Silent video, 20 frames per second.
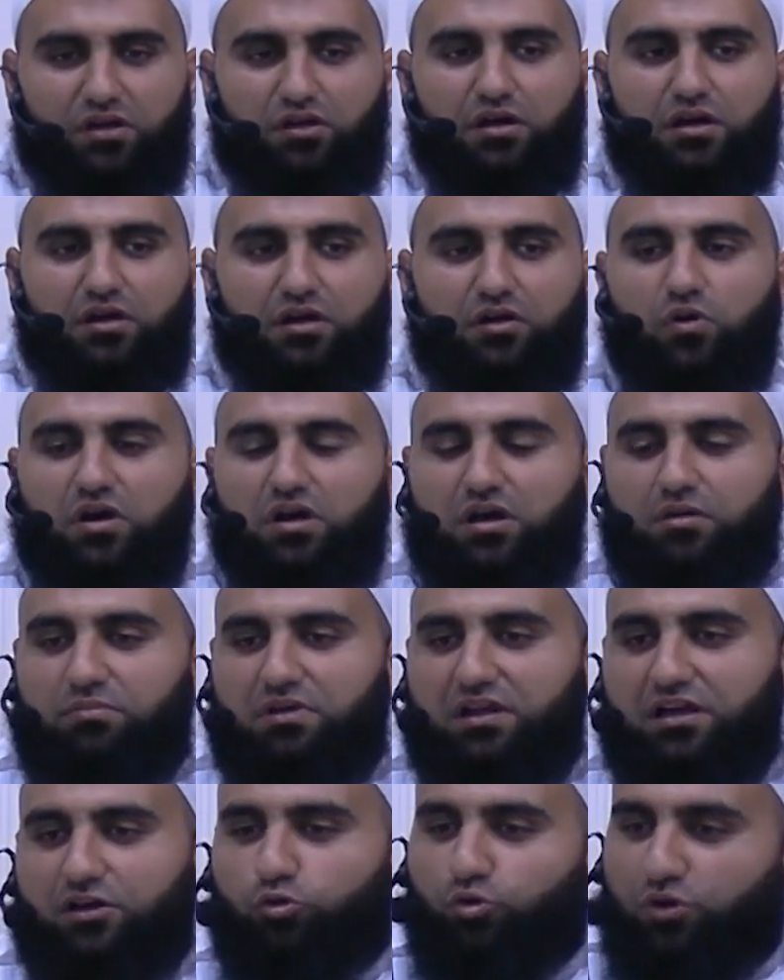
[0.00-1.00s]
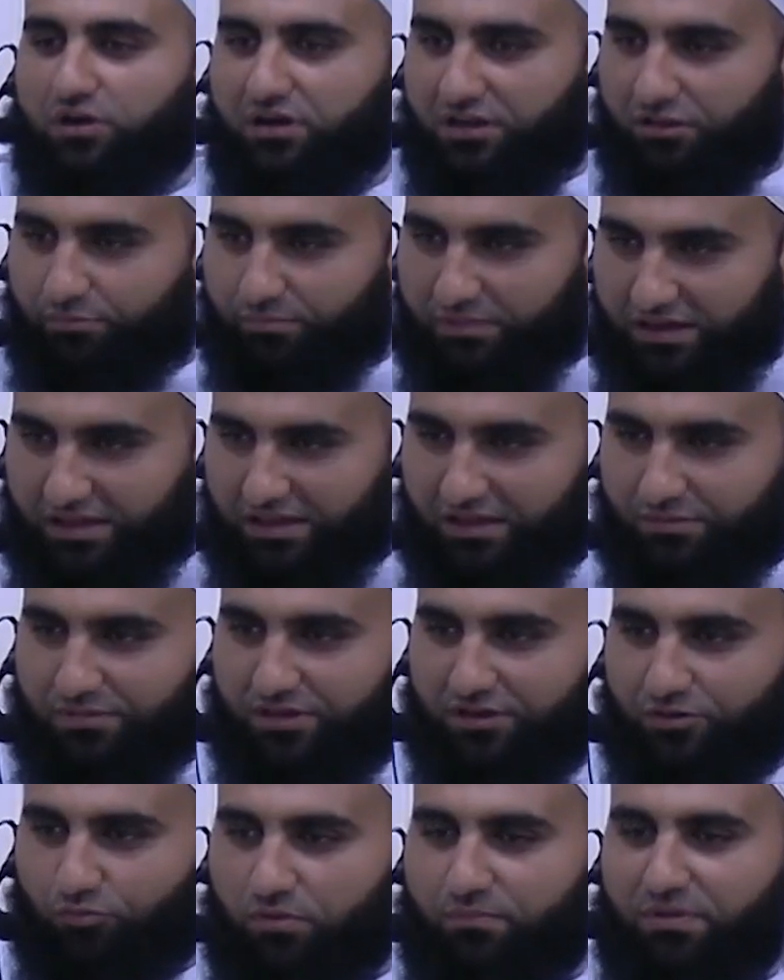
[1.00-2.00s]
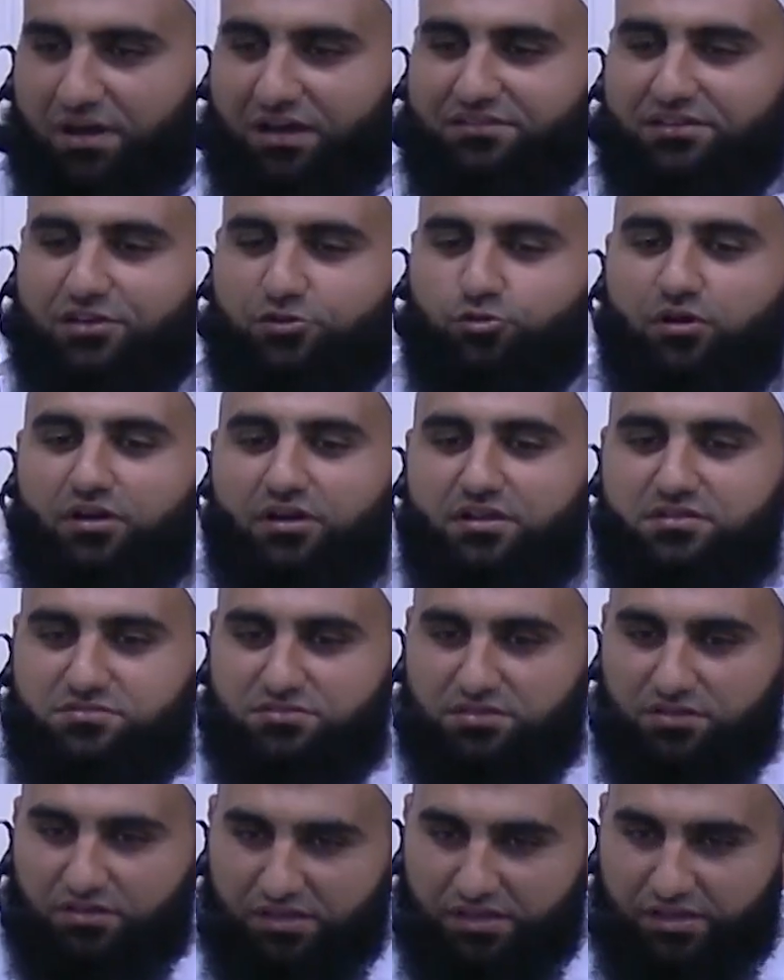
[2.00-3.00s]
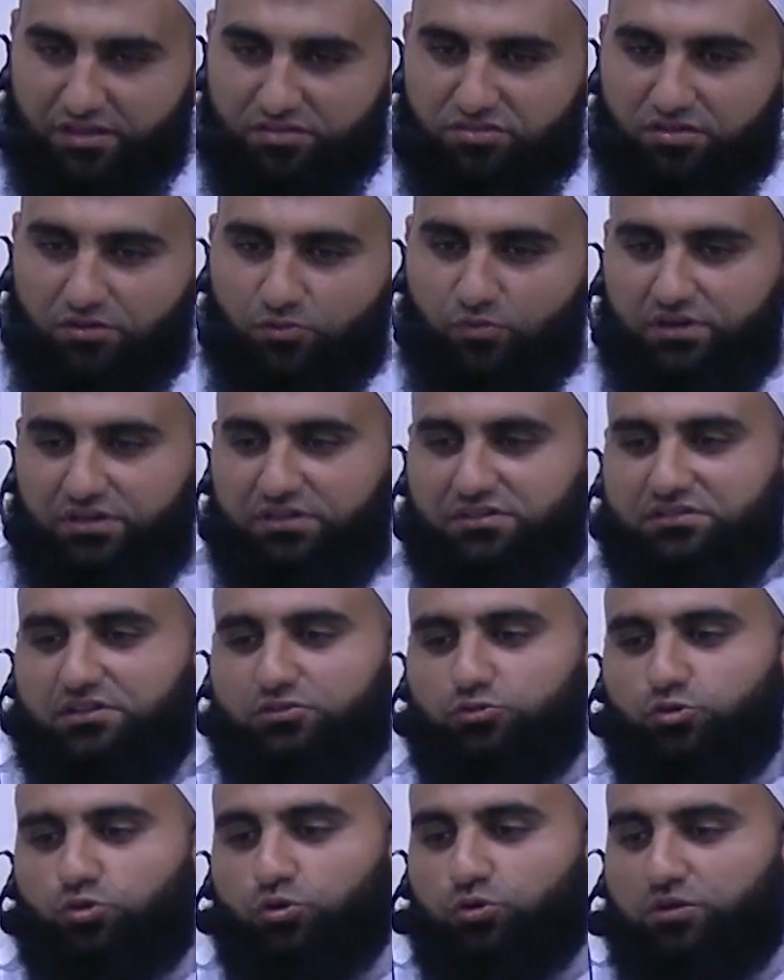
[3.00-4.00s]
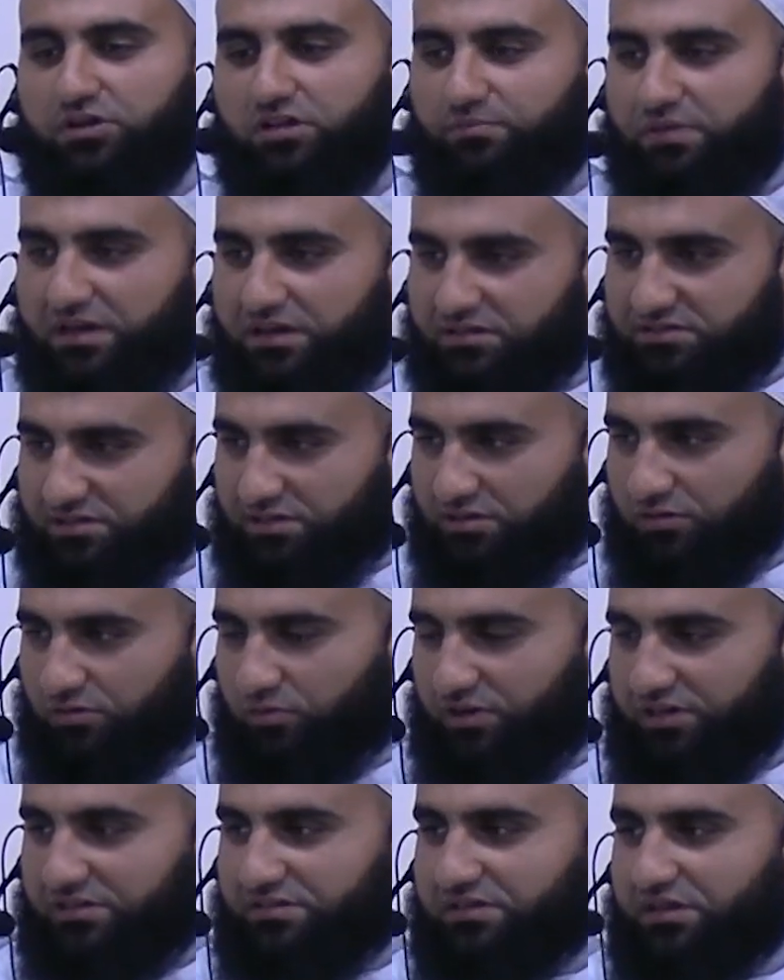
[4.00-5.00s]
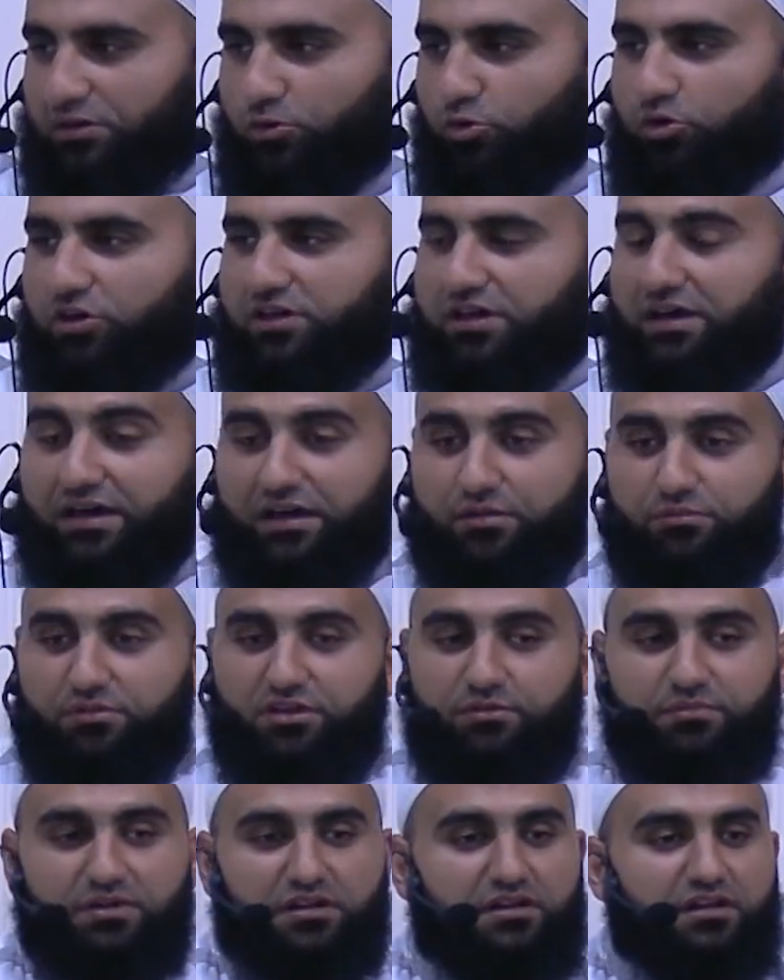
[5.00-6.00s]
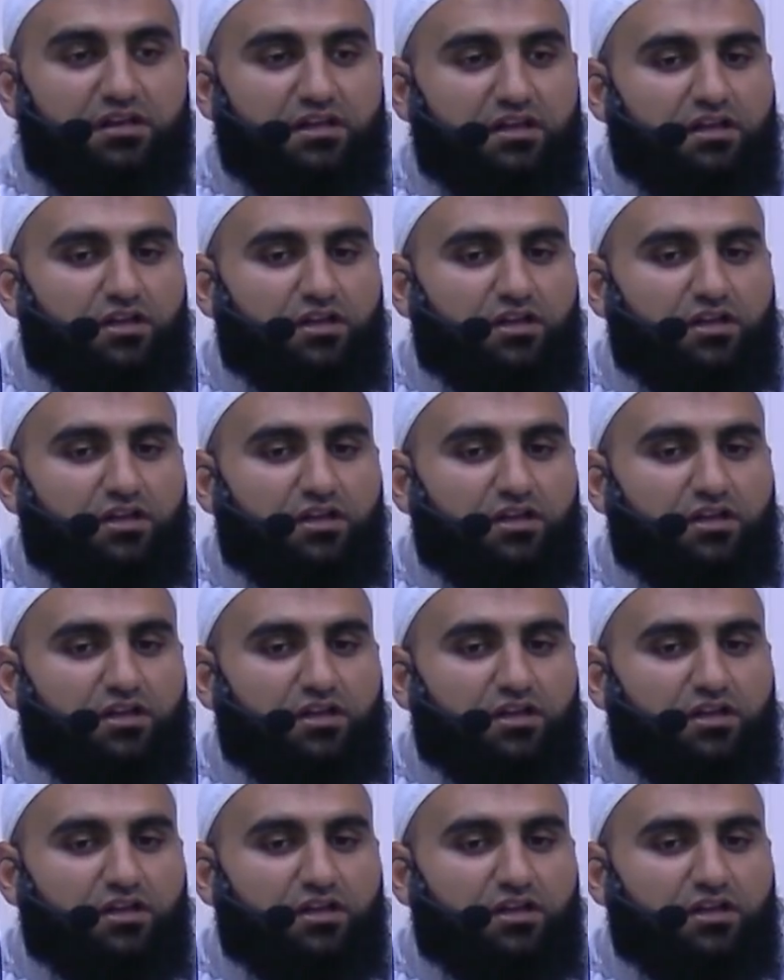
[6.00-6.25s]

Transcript: وقبل كل منام وبعد كل استيقاظ وعند دخول بيت وعند لقيا حبيب